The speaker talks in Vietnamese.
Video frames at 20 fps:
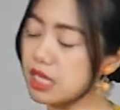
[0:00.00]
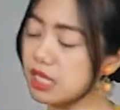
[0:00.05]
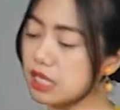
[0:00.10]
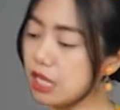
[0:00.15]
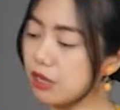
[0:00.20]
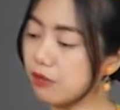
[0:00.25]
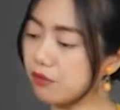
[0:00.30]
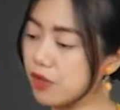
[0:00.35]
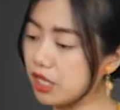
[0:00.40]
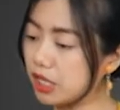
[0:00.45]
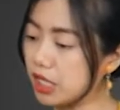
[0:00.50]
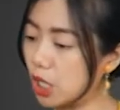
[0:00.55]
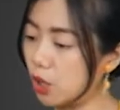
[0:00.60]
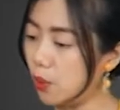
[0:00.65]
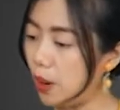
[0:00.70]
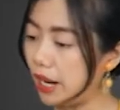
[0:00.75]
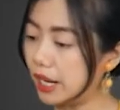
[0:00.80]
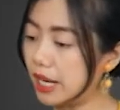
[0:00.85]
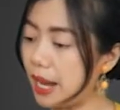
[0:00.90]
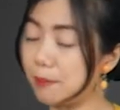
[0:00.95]
ra tiền Việt thì
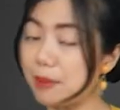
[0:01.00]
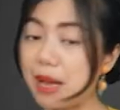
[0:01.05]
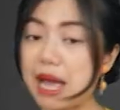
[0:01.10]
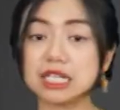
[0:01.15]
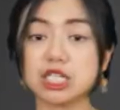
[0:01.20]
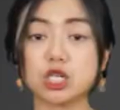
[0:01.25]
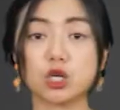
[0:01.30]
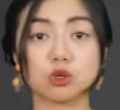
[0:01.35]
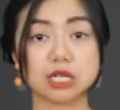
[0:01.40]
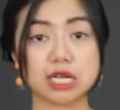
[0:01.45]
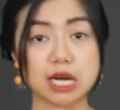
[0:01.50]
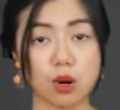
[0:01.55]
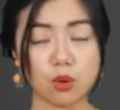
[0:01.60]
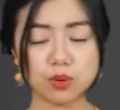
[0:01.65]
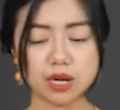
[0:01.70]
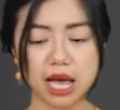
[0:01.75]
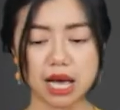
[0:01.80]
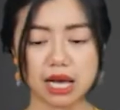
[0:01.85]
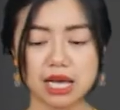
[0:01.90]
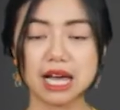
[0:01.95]
khoảng là 3 triệu 6
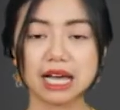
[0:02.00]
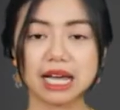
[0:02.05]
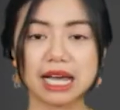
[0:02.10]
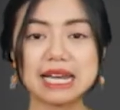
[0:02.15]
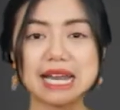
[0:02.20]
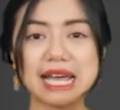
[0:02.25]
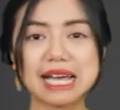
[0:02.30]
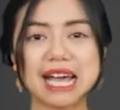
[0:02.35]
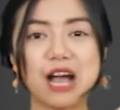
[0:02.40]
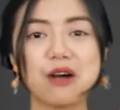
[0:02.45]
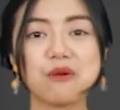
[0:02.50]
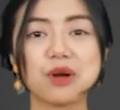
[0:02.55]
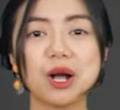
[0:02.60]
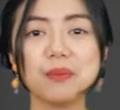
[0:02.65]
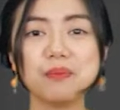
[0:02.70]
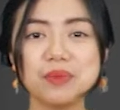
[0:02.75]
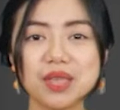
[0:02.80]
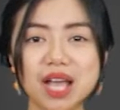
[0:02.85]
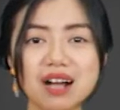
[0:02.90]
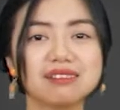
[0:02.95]
nè cái này cao
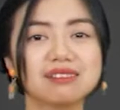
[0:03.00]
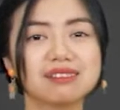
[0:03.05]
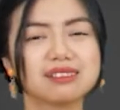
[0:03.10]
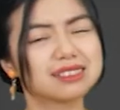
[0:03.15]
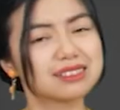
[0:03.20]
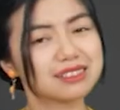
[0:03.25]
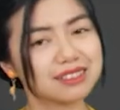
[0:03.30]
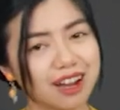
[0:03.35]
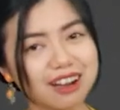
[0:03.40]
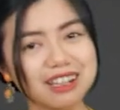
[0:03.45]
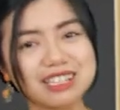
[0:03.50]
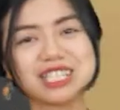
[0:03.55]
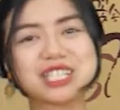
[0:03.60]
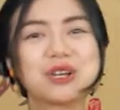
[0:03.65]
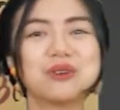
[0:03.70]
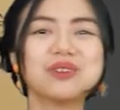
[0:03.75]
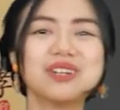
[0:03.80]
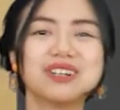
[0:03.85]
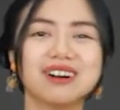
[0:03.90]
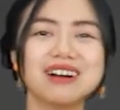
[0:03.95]
cấp nhất đợi
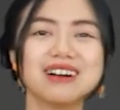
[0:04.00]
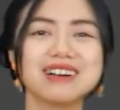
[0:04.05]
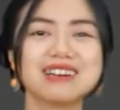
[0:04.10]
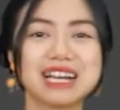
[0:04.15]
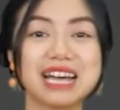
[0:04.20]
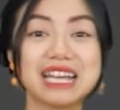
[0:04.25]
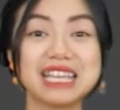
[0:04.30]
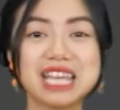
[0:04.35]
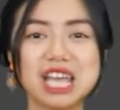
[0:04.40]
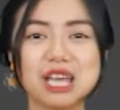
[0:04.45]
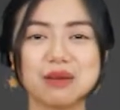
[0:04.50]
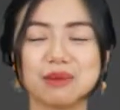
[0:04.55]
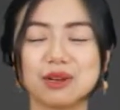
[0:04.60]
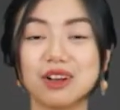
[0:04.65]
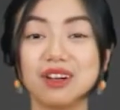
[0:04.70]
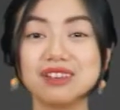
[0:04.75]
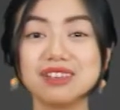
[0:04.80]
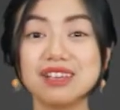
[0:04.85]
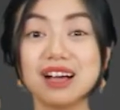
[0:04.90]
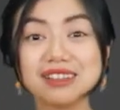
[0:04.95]
xíu nữa cái gì mà
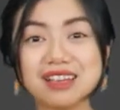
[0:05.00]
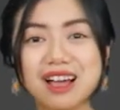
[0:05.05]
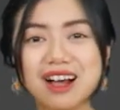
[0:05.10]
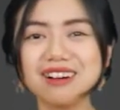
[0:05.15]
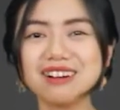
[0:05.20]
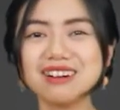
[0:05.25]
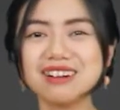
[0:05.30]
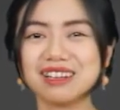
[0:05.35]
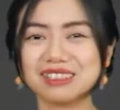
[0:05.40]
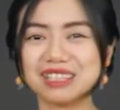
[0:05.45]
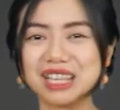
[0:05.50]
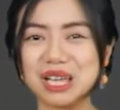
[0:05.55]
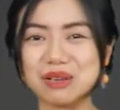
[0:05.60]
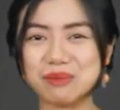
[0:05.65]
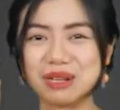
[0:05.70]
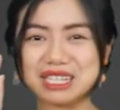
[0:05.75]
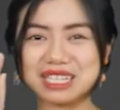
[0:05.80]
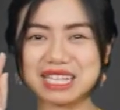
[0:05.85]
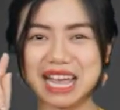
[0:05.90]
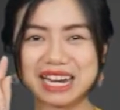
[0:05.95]
nó nhất nhất á, thì
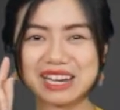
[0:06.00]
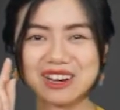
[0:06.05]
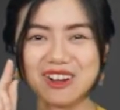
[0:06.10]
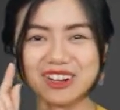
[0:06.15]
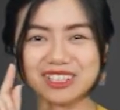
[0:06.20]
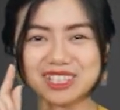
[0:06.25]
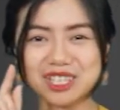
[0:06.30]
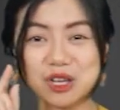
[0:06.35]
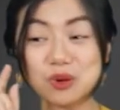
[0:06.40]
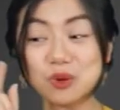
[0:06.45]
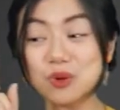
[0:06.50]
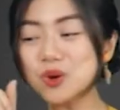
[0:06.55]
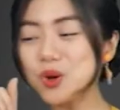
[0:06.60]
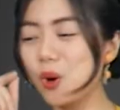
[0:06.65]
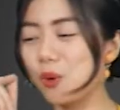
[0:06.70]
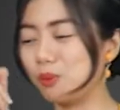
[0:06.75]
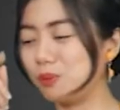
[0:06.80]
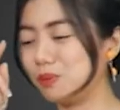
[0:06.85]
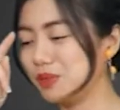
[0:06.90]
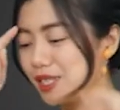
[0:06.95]
mình sẽ nói tới cuối
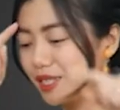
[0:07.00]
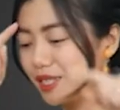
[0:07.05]
cùng